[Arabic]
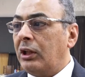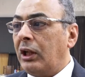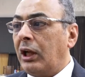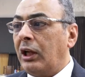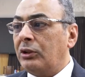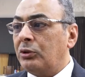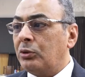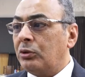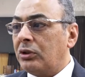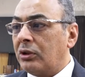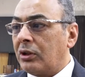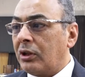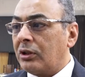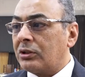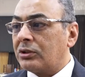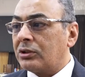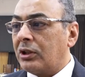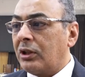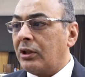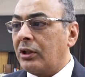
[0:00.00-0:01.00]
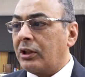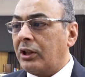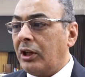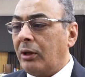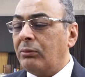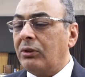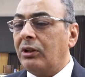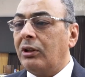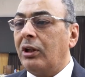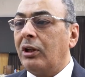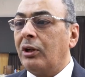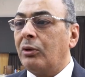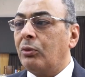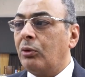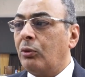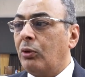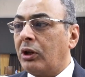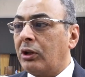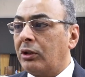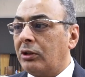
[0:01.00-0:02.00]
لا عنده دراسه كامله
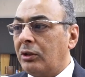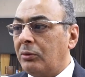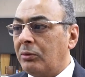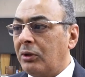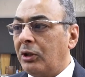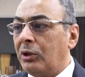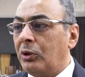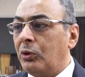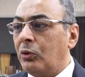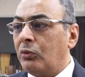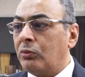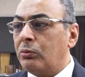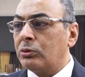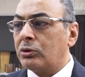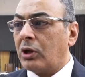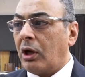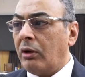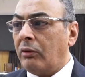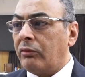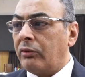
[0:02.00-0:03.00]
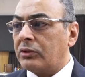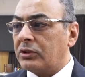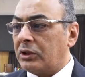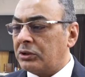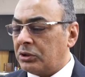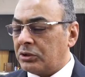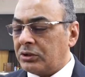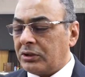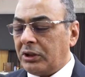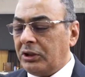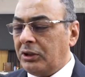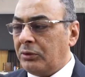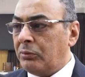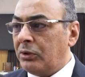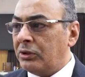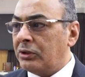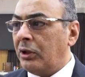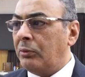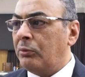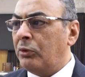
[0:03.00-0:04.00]
وواخد لباله محافظات الصعيد
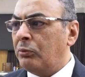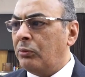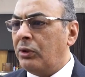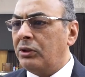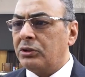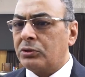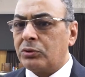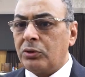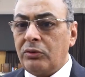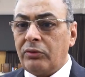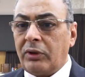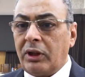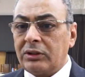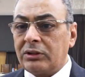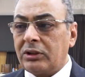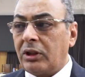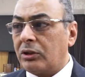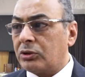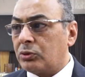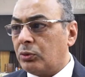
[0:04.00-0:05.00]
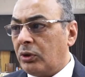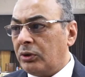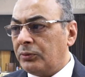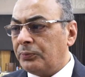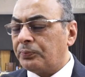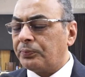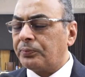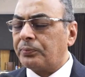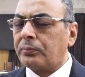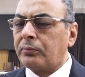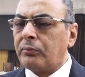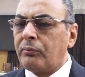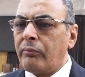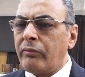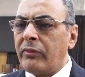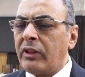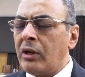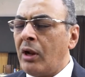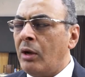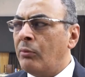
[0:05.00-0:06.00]
بدءا من بني سويف حتى اسوان
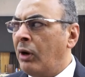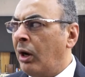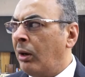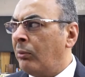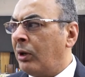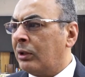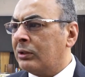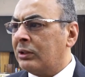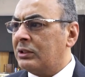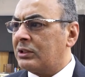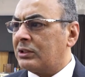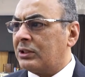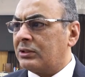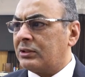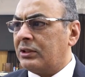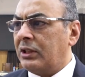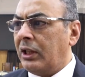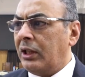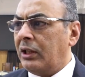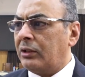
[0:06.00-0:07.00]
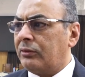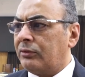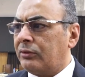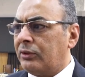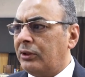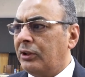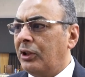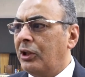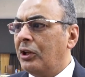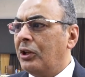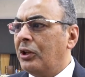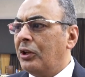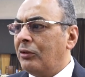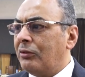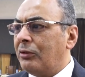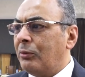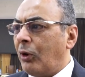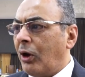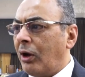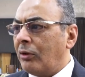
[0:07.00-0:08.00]
مع بعض الاستثناءات في
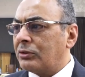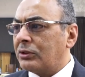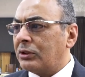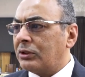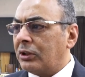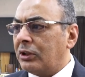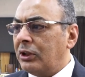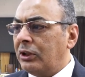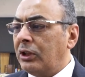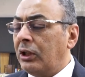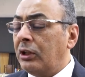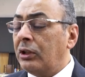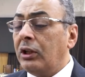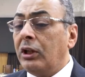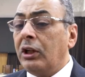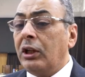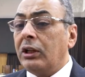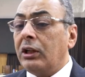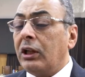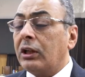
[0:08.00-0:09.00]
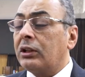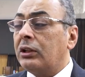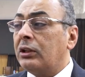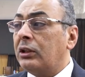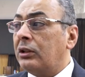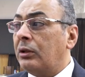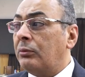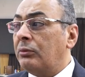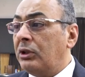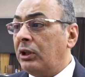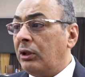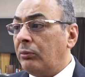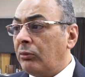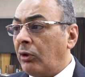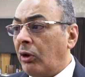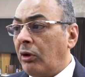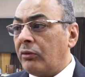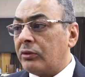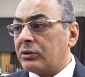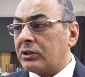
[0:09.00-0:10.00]
في محافظة قنا لكن جميع
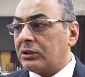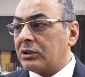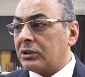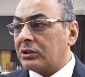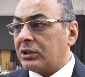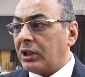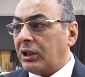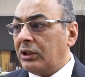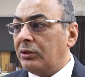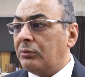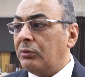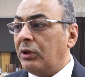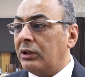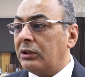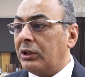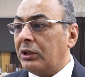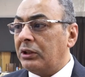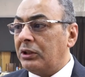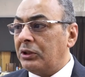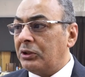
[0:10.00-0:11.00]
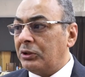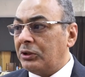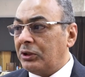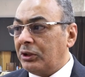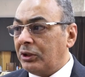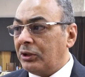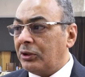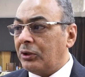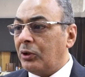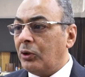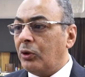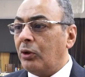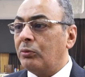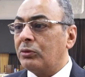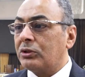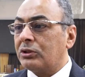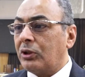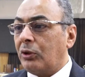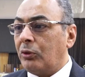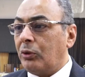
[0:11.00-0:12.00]
محافظات الصعيد محتاجين كتير وهو
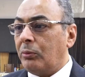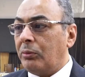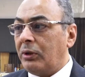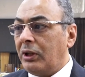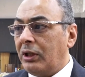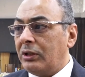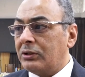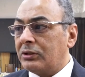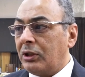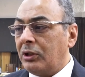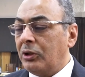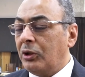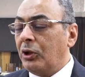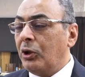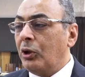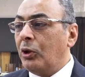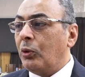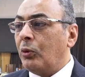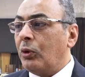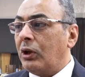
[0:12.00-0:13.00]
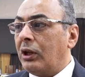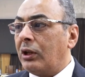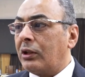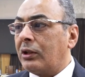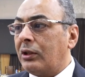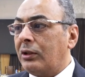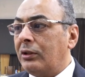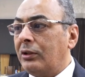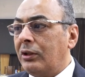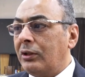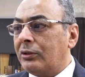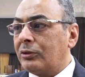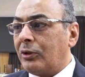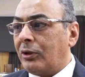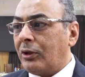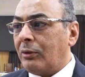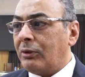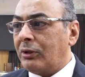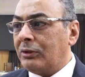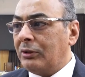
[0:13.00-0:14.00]
مستوعب هذا ولكن
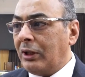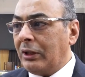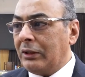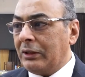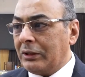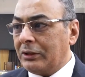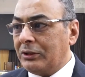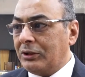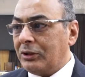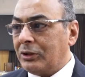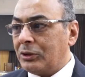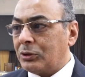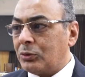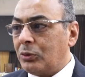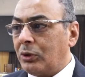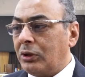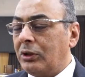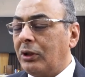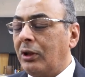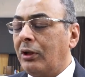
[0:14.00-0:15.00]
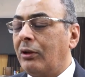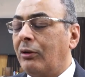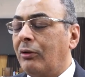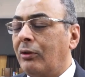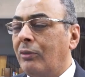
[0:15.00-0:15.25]
اضطراباتنا احنا كتيرة شوية